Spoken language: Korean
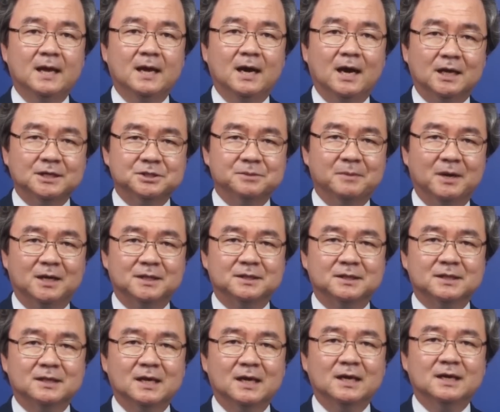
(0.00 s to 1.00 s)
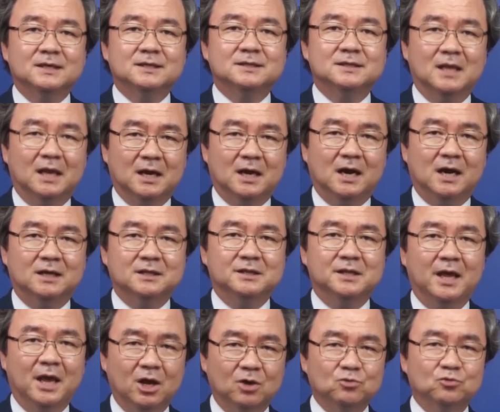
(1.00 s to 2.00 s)
하지만 내가
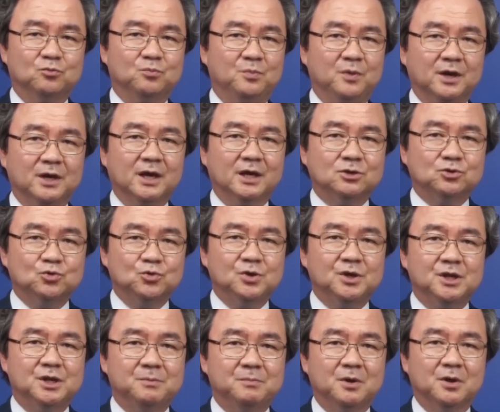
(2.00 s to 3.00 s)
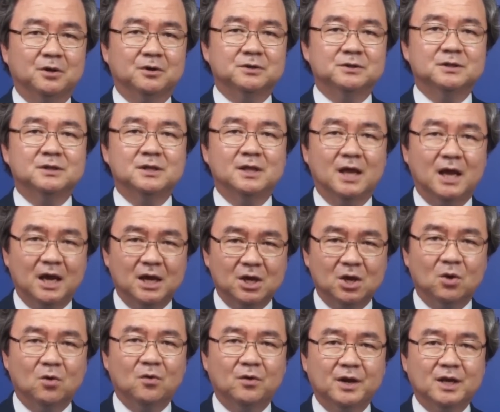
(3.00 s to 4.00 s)
내 운명의 주인이며 내
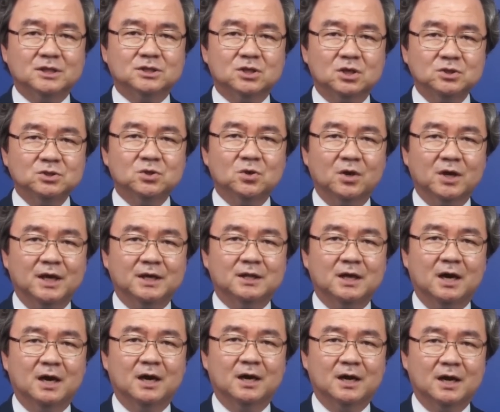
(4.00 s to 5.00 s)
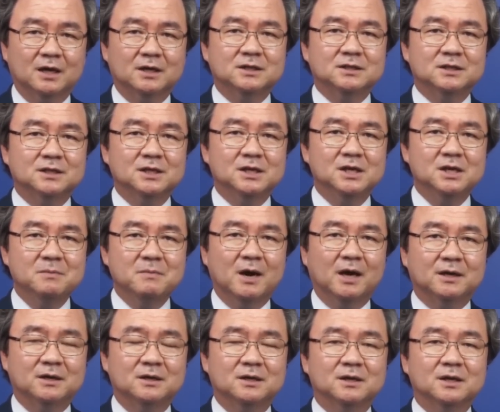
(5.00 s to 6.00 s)
영혼의 선정이다 라는 이
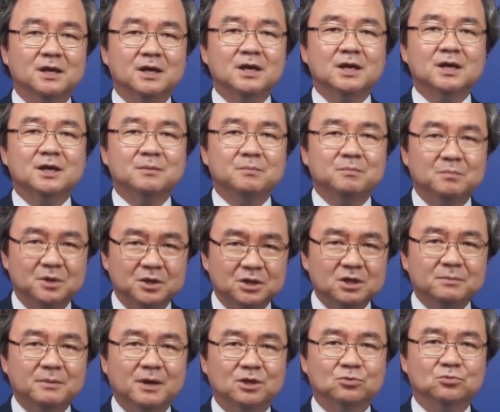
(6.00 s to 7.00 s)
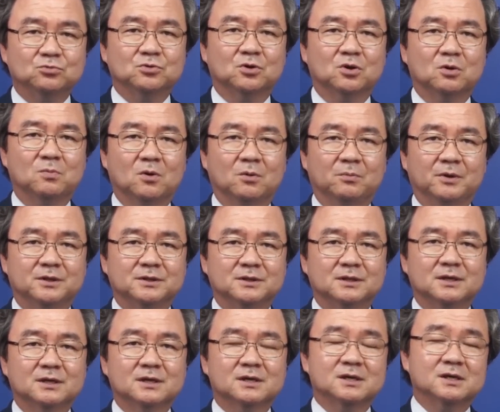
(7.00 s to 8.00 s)
말을 믿음의 눈으로 보면
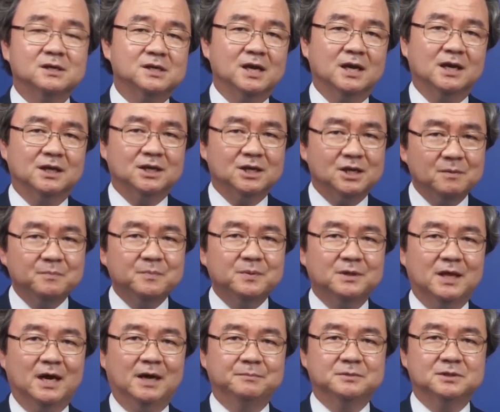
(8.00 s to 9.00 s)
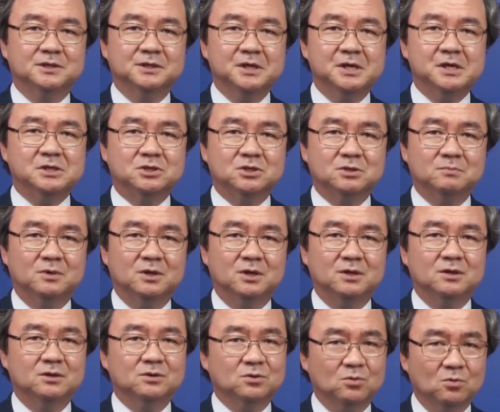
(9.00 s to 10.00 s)
거기에는 깊은 함정이
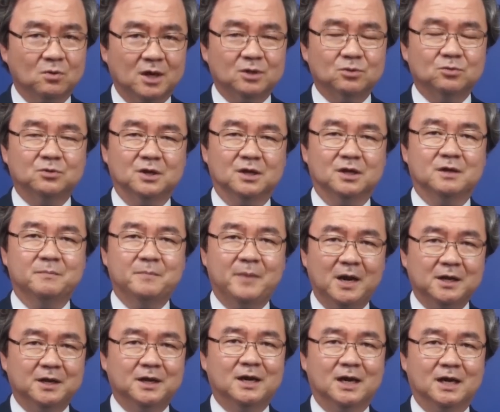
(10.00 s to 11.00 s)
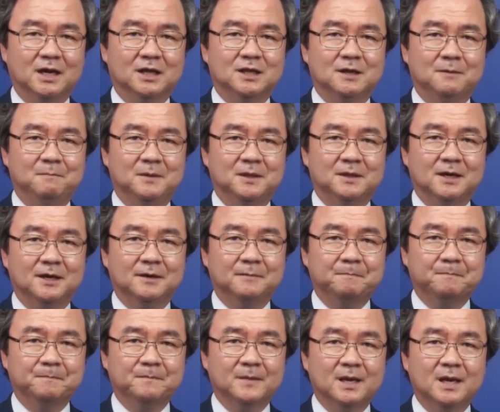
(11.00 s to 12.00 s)
있음을 또한 우리는 발견하게 됩니다.
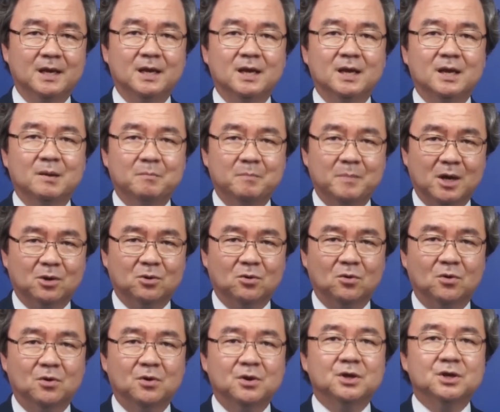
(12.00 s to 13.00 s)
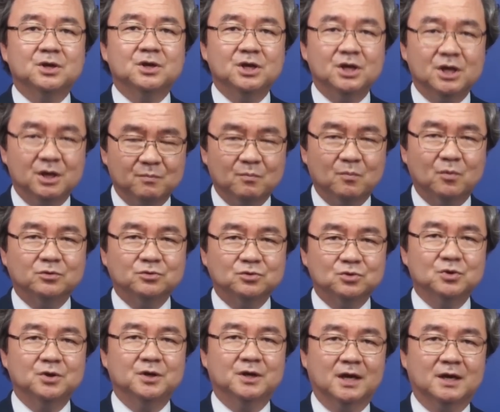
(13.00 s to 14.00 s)
바로
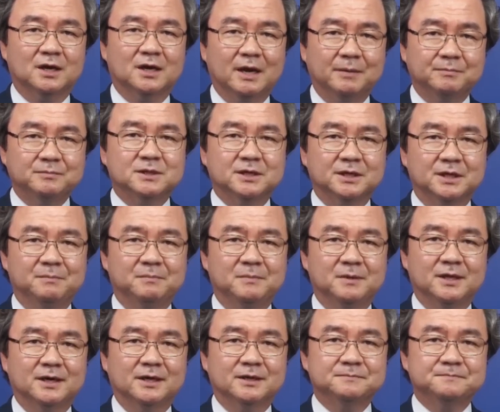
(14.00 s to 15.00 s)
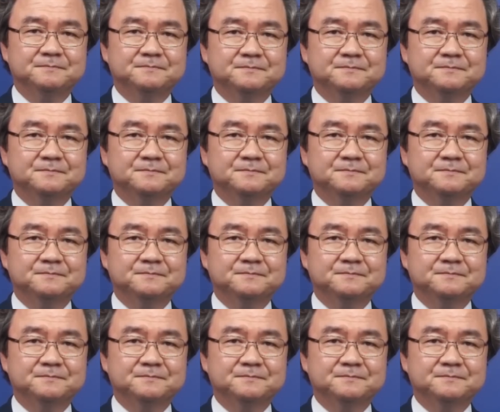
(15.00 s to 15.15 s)
인본주의라는 함정입니다.